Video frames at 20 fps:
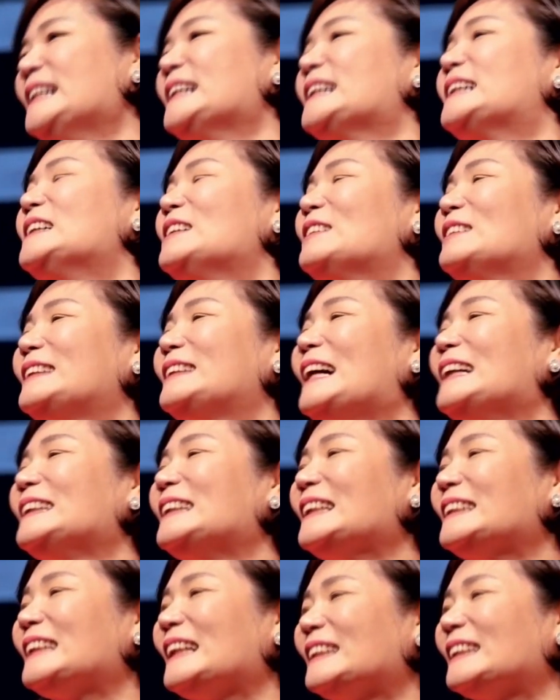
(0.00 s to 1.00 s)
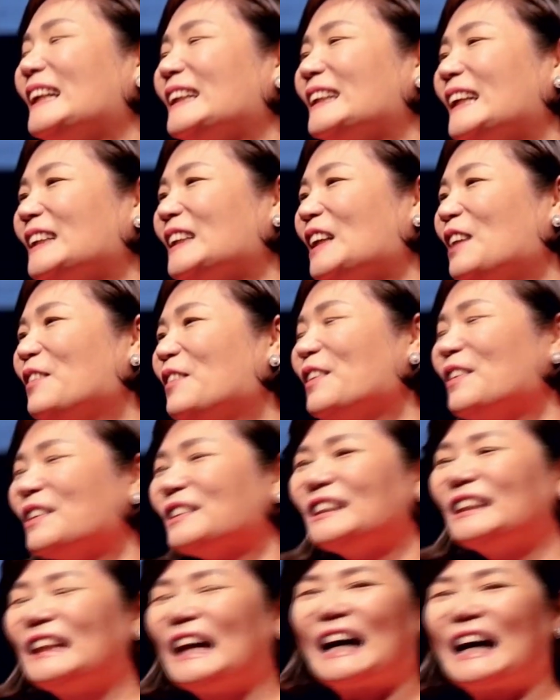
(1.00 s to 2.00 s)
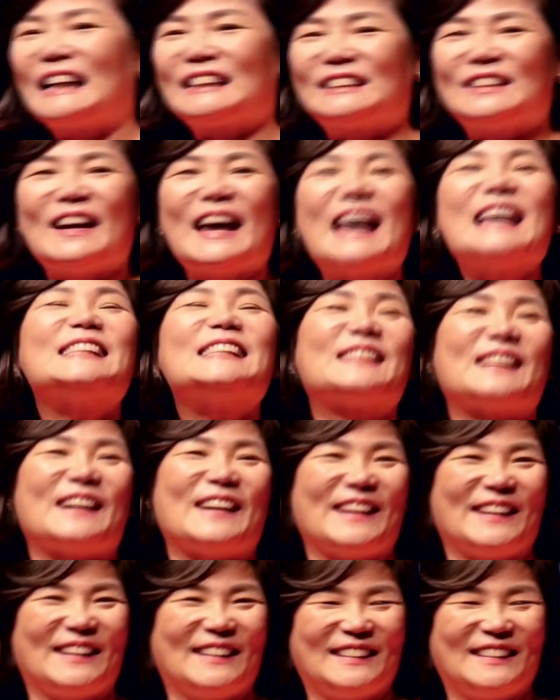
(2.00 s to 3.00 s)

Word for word: 그리고 딸딸딸딸딸 외워서 나가서 했어요.